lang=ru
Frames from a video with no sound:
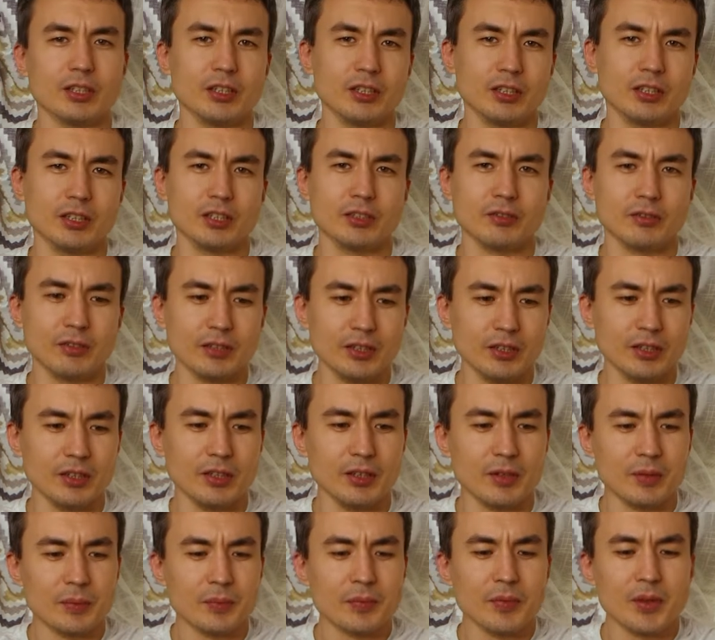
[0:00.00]
какие-то
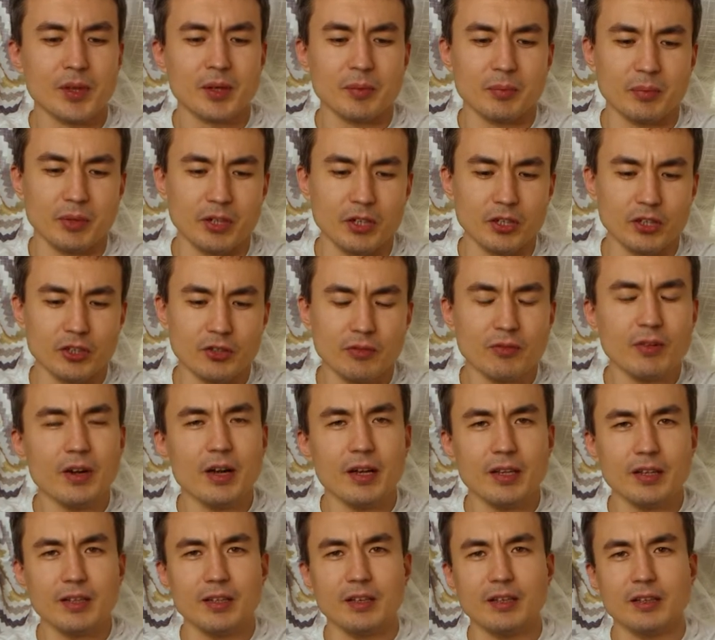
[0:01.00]
свои
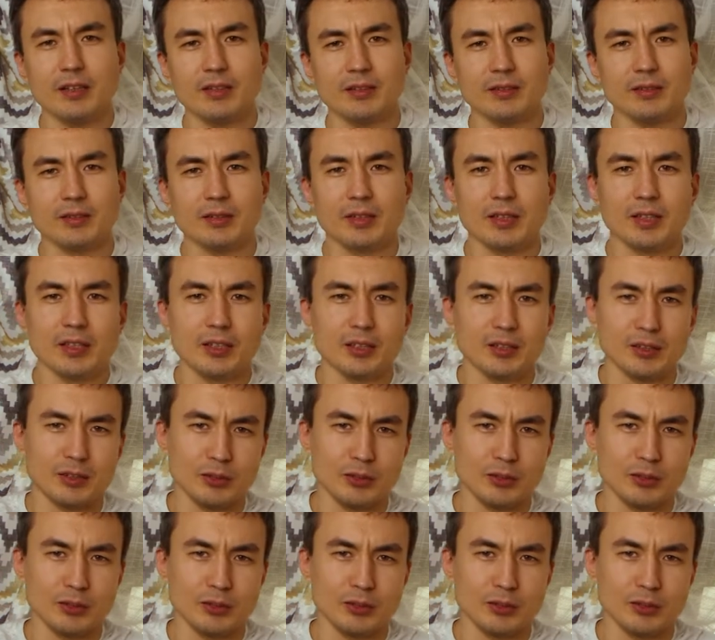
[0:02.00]
переживания,